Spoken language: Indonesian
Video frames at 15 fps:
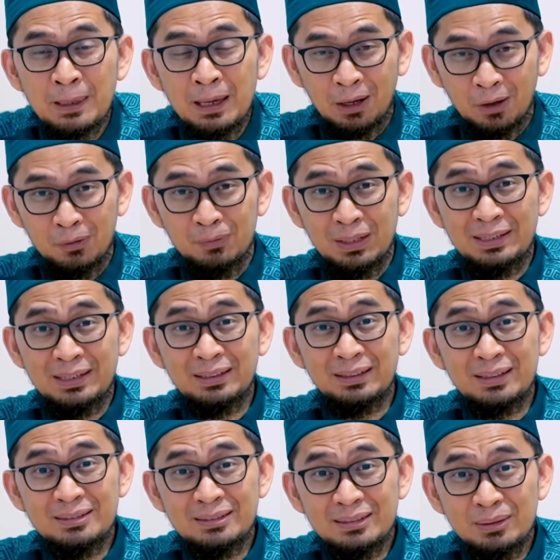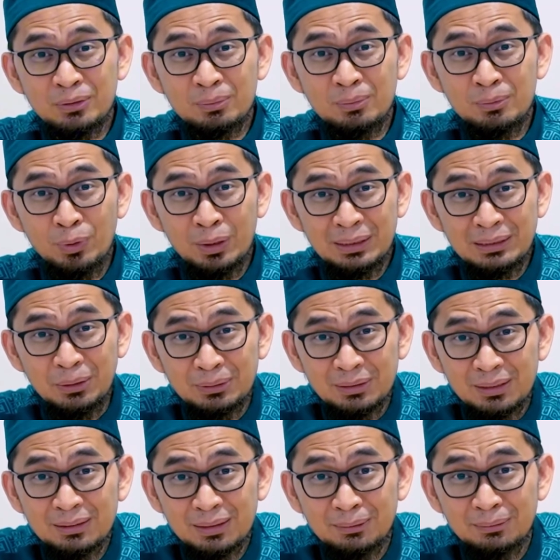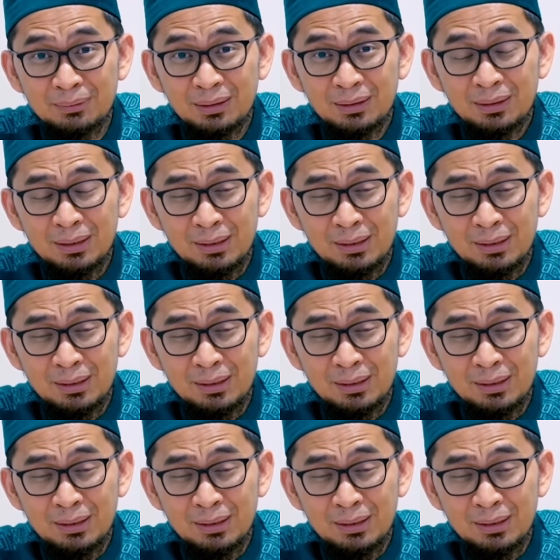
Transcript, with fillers: Aku berikan rezeki untuk membuat engkau tentram.